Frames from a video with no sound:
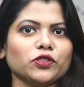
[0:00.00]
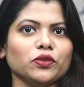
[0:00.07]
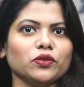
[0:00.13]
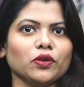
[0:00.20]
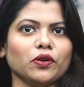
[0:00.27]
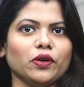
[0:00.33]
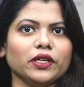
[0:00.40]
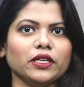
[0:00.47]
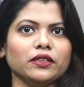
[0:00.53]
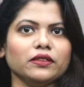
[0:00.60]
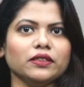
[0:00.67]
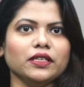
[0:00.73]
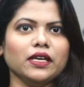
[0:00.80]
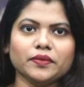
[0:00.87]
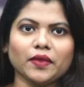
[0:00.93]
পছন্দ করেন
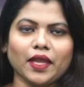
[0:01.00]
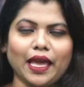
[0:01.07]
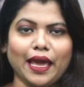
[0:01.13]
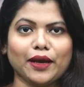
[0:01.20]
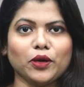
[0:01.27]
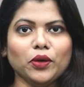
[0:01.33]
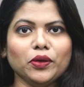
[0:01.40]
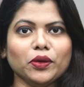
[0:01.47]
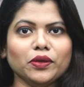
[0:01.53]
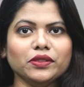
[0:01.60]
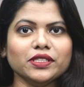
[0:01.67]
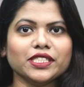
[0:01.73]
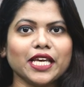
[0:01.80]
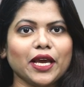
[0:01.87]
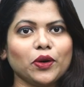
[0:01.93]
এখনো
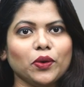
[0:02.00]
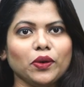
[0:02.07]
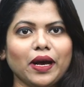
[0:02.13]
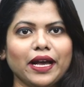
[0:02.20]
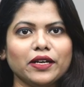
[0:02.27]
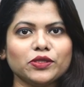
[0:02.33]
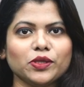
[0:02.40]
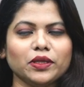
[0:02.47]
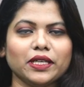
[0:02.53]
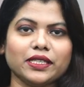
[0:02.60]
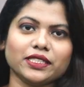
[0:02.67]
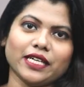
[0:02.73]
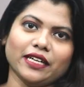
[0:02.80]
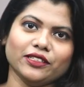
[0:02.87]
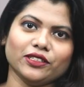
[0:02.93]
যে কোনো আয়োজনে
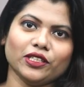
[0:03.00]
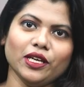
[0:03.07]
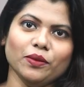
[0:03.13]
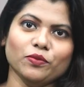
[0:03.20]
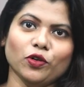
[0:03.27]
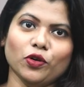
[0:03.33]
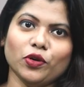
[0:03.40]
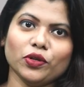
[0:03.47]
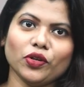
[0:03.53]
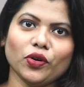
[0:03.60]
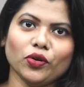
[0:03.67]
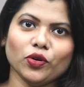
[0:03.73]
শাড়িতে মোহনীয়